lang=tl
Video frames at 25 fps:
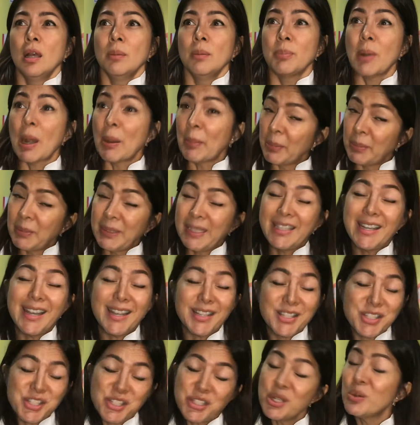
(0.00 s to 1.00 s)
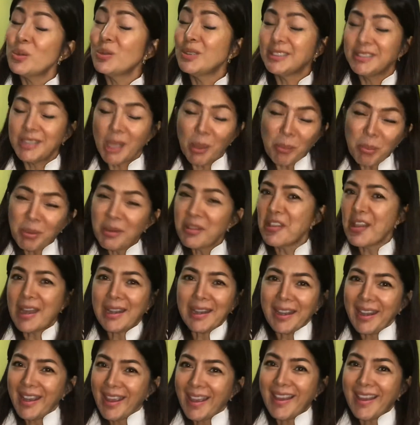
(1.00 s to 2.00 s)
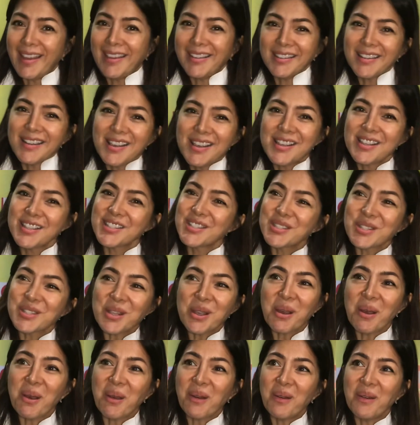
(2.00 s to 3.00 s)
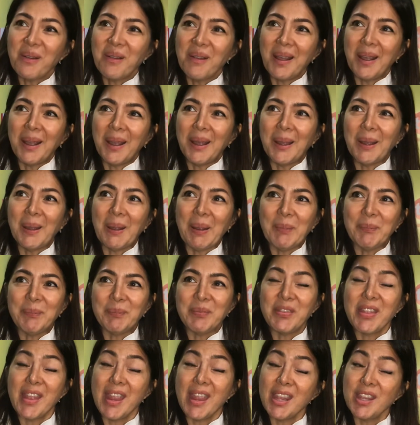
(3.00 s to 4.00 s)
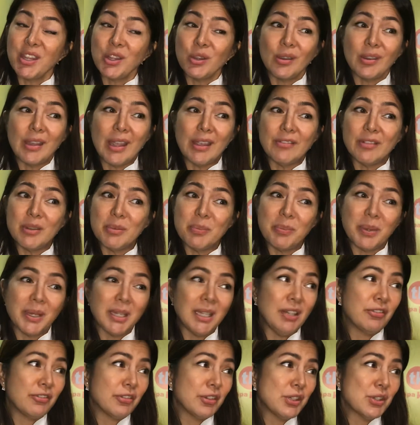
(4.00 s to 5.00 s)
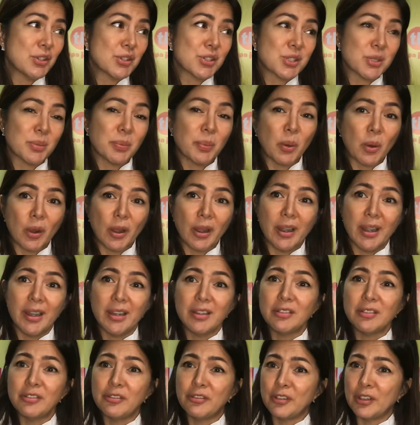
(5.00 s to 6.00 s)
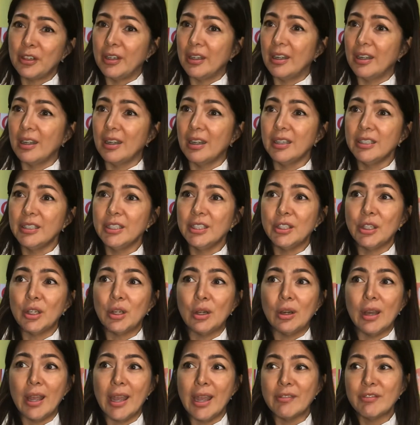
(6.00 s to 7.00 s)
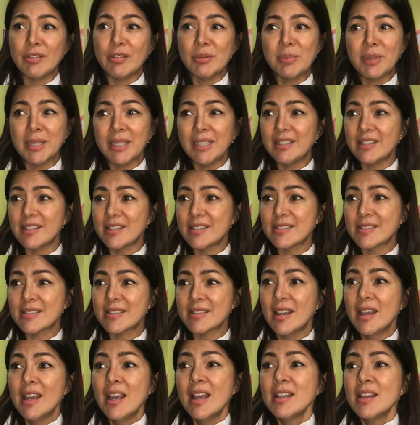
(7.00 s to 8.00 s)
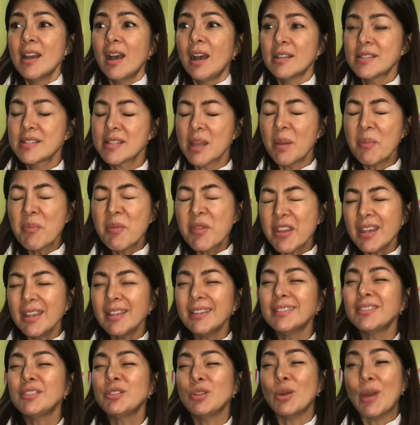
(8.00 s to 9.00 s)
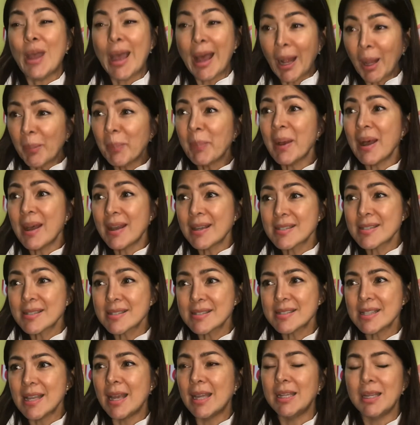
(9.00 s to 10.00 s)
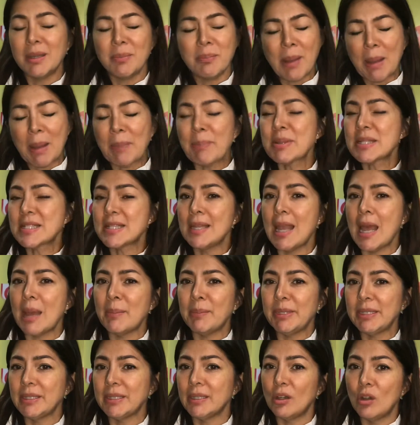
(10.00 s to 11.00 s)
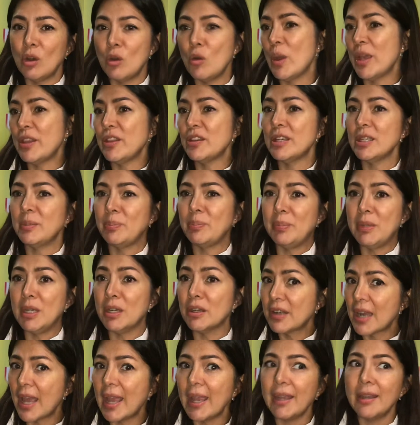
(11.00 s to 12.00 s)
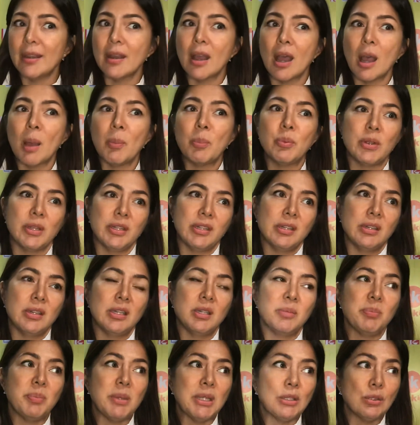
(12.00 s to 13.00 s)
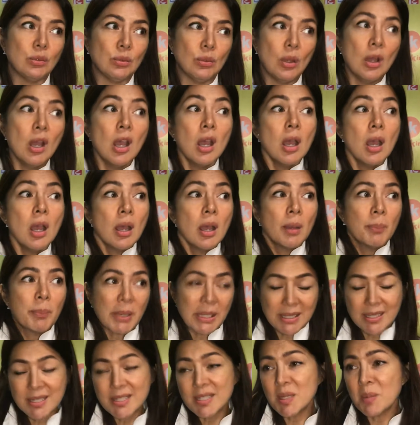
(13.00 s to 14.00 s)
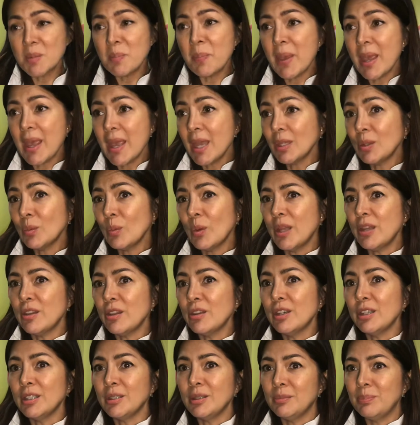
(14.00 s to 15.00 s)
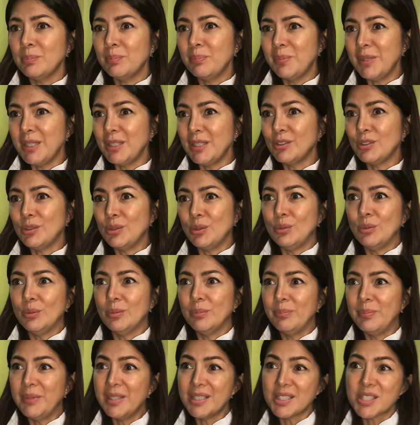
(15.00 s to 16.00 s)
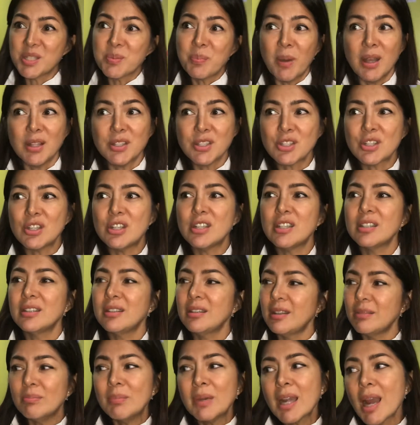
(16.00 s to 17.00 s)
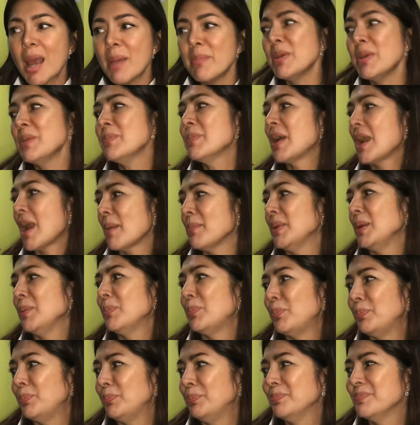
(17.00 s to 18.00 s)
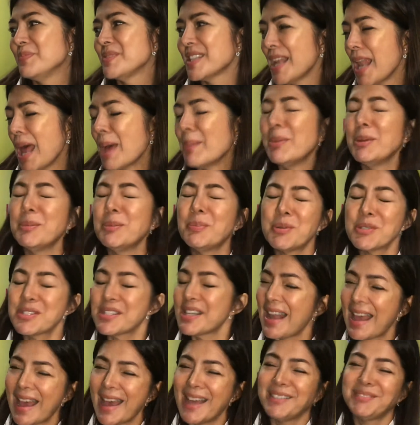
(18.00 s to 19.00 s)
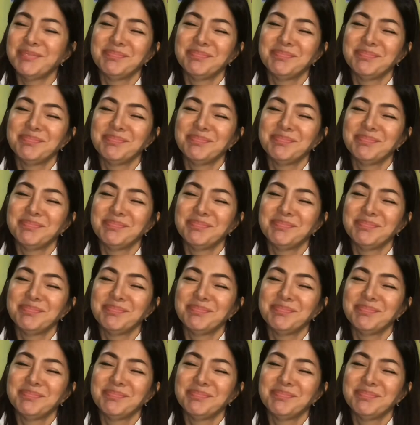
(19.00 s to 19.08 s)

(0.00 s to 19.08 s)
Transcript: probably next year we'll double that again. Okay. So um, thank you everybody for your support. For you know everybody does something to help us. Na uh-huh. nagpapasalamat ako whether it be a write up, mm-hmm. whether it be to participate, whether it be to be a sponsor. Mm-hmm. Maraming maraming salamat po sa lahat.